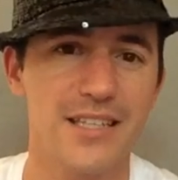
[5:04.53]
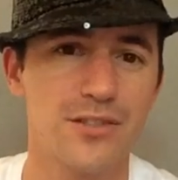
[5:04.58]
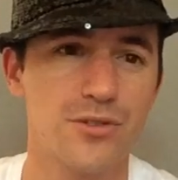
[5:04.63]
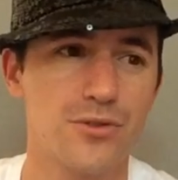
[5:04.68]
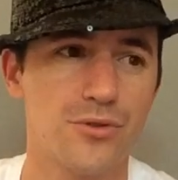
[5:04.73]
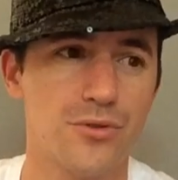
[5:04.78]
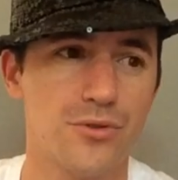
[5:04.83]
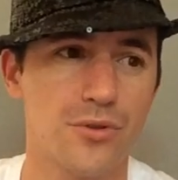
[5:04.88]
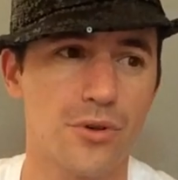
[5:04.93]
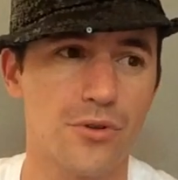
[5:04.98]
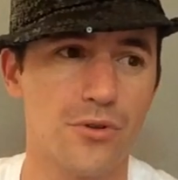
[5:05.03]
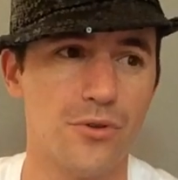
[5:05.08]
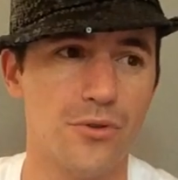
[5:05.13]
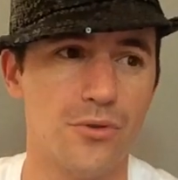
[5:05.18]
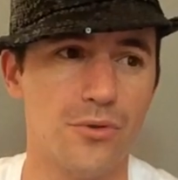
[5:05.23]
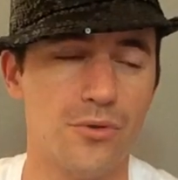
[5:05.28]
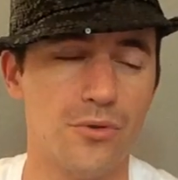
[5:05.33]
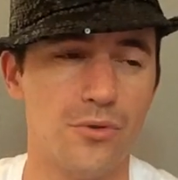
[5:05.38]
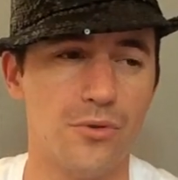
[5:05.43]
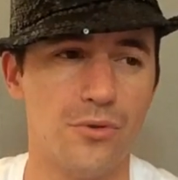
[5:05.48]
sur
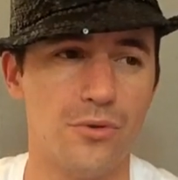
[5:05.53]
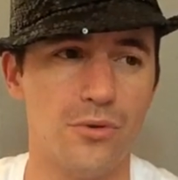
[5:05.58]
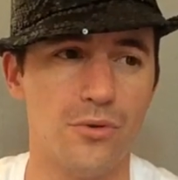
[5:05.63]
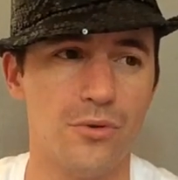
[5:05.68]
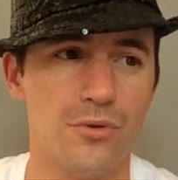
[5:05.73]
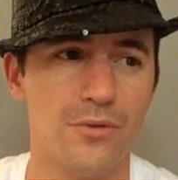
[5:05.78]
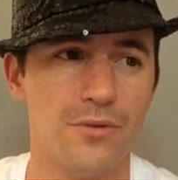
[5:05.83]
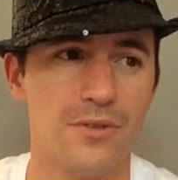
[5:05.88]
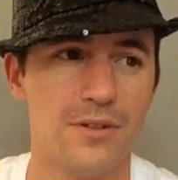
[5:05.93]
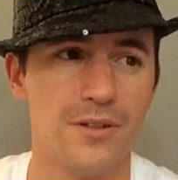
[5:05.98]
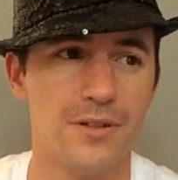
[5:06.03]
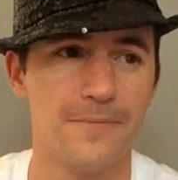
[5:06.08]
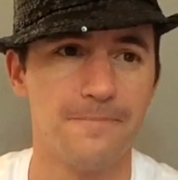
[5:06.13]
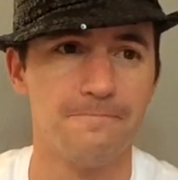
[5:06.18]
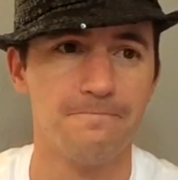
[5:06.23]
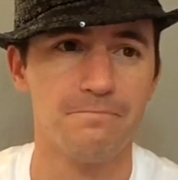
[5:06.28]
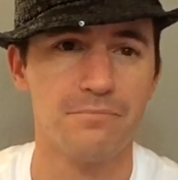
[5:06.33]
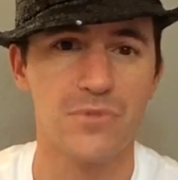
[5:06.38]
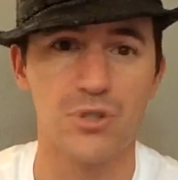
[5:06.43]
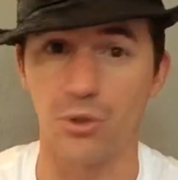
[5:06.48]
nos,
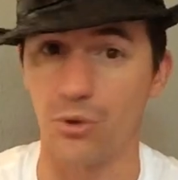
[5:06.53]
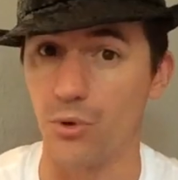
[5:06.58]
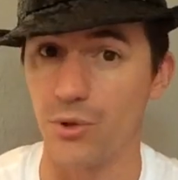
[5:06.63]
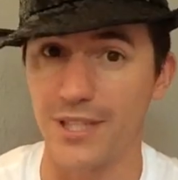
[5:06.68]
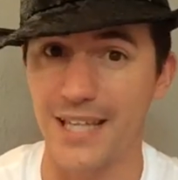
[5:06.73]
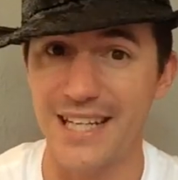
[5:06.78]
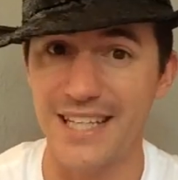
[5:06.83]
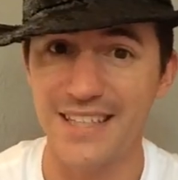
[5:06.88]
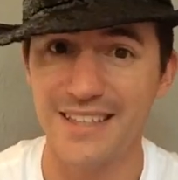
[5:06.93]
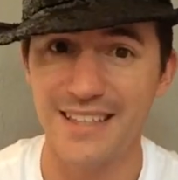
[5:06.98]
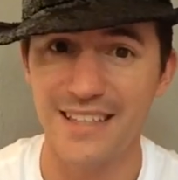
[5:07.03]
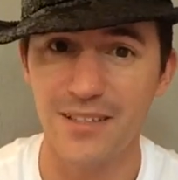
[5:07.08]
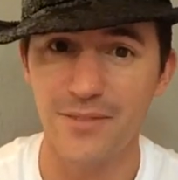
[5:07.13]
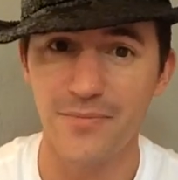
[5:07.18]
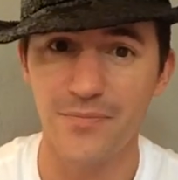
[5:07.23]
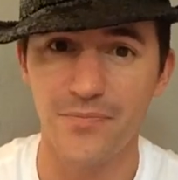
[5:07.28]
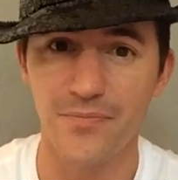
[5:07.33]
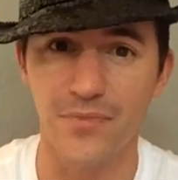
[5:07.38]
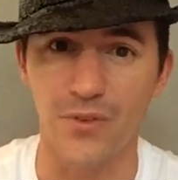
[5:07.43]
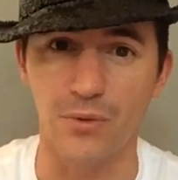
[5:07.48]
sur nos qualités
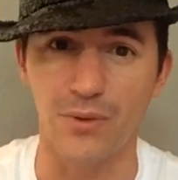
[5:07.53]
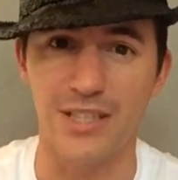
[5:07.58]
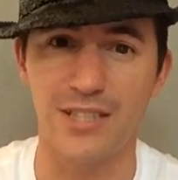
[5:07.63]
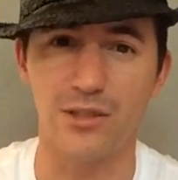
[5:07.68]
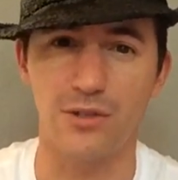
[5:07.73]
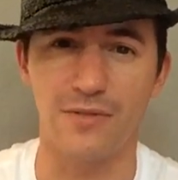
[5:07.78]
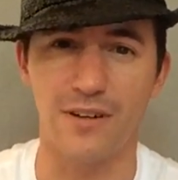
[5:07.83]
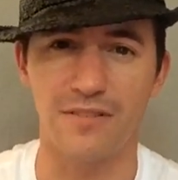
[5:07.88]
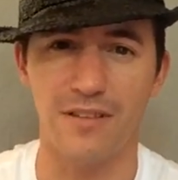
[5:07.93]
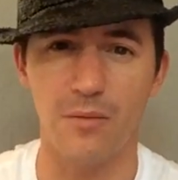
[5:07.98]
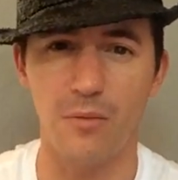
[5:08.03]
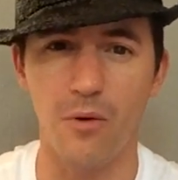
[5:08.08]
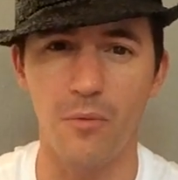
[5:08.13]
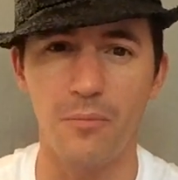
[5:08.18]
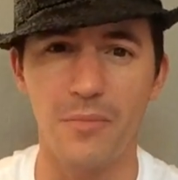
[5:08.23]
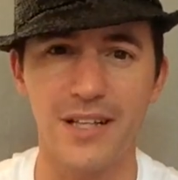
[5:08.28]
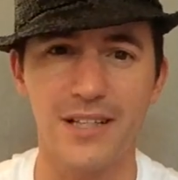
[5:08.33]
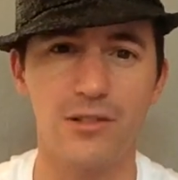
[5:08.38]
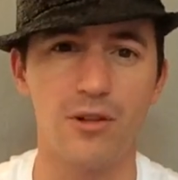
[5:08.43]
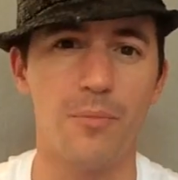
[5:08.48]
donc est-ce qu'on va vraiment
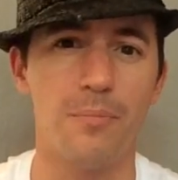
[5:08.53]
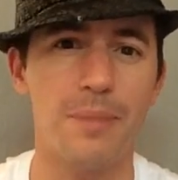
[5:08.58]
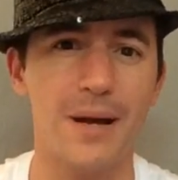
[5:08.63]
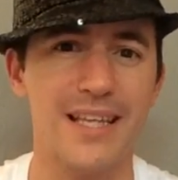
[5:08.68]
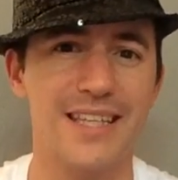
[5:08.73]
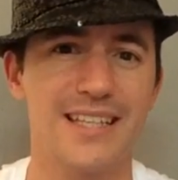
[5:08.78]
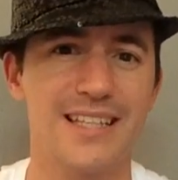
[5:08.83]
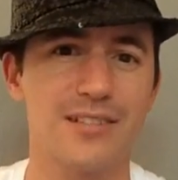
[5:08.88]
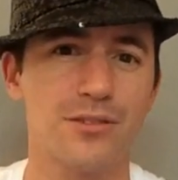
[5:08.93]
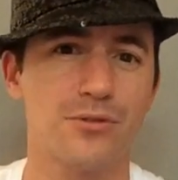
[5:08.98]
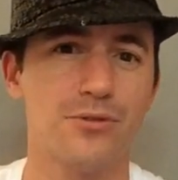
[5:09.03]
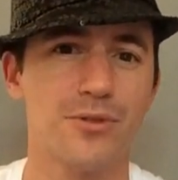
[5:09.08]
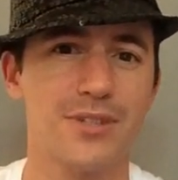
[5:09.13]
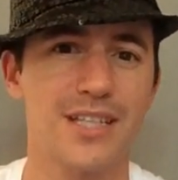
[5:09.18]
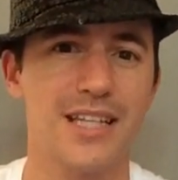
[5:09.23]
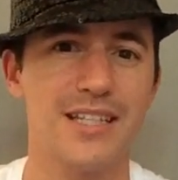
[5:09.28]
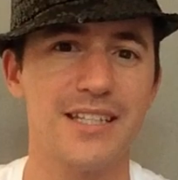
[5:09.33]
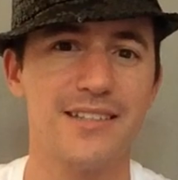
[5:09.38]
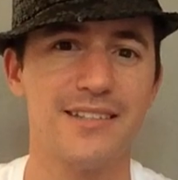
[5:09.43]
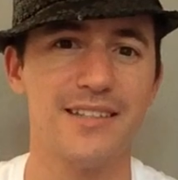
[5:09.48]
mettre le paquet sur nos
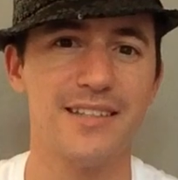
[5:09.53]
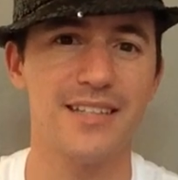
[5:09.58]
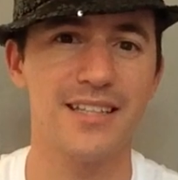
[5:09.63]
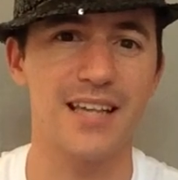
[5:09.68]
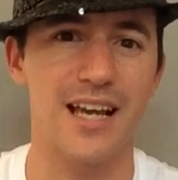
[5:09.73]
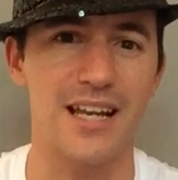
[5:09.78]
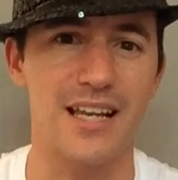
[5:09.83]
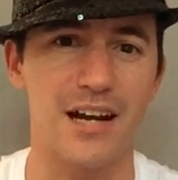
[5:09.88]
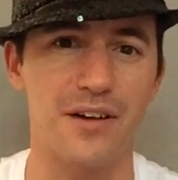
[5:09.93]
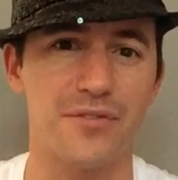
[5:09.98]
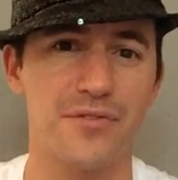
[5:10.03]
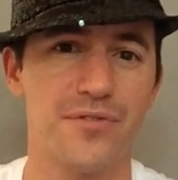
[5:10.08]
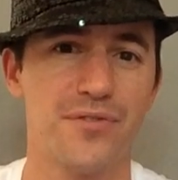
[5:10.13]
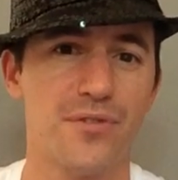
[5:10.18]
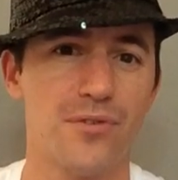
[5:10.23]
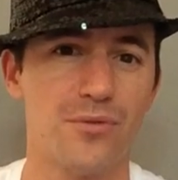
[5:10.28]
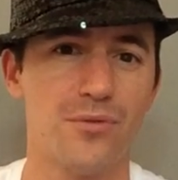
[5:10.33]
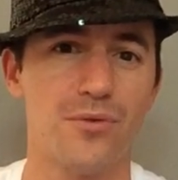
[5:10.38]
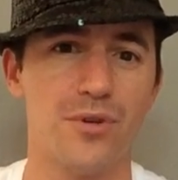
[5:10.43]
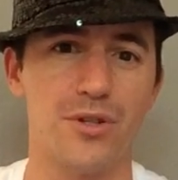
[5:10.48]
qualités, aller à
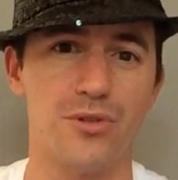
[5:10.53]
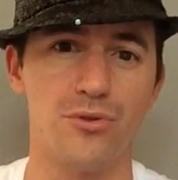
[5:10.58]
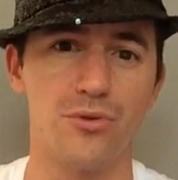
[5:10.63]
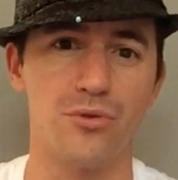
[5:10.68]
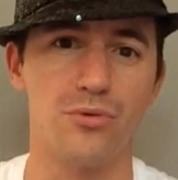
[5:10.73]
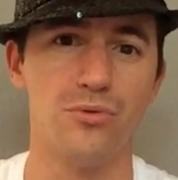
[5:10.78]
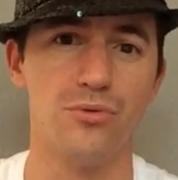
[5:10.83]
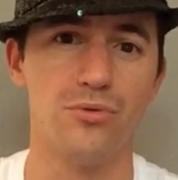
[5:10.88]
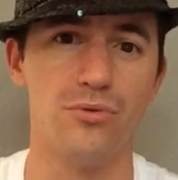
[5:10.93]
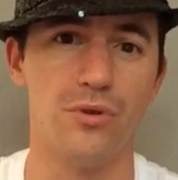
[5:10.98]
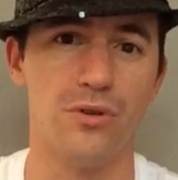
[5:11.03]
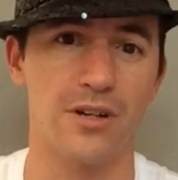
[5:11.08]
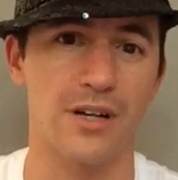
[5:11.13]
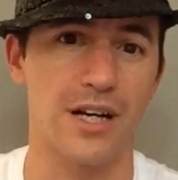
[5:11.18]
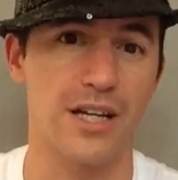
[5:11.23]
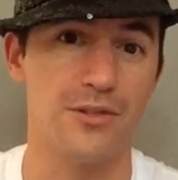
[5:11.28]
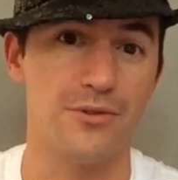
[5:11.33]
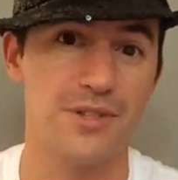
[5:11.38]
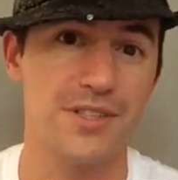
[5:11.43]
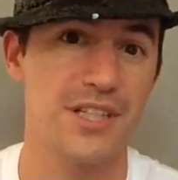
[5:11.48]
fond et du coup euh,
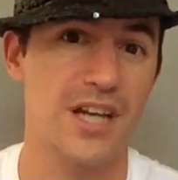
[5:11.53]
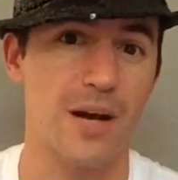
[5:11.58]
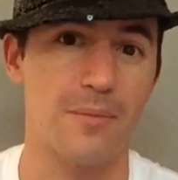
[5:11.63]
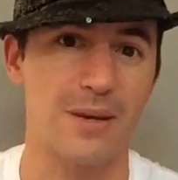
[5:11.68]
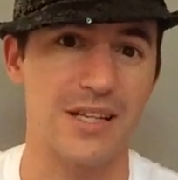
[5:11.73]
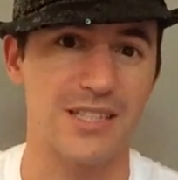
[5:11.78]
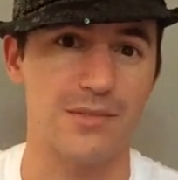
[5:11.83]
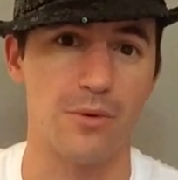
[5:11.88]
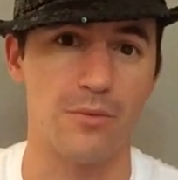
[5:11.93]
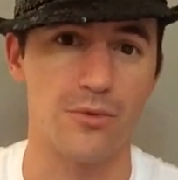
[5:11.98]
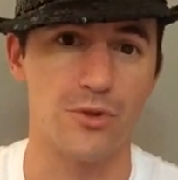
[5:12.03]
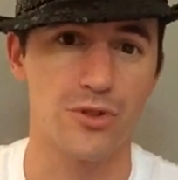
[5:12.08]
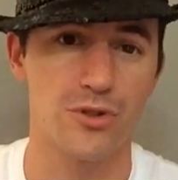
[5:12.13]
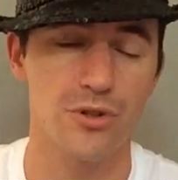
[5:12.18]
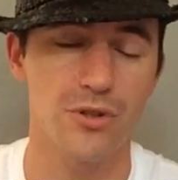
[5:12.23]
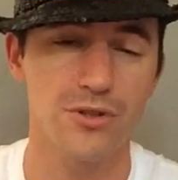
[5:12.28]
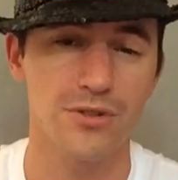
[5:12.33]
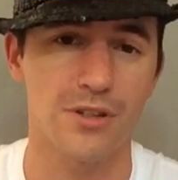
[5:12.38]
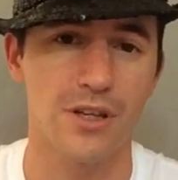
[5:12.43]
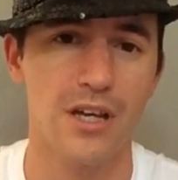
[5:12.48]
réussir un maximum de
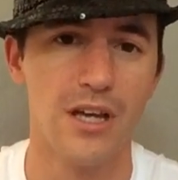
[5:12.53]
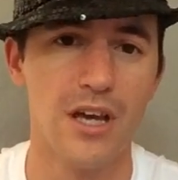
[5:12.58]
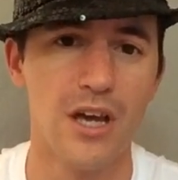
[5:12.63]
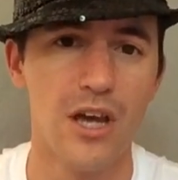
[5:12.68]
choses